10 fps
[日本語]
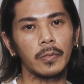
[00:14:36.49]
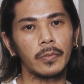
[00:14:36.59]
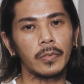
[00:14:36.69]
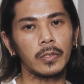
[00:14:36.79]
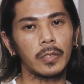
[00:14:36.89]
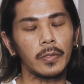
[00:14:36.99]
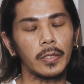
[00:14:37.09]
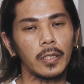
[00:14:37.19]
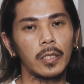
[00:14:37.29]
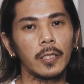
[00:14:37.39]
の堀市さんはい
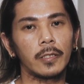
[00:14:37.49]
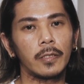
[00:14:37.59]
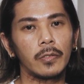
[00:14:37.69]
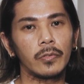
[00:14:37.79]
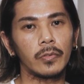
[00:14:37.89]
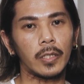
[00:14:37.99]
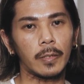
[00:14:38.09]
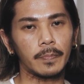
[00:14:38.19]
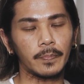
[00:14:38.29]
かがだったでしょうか、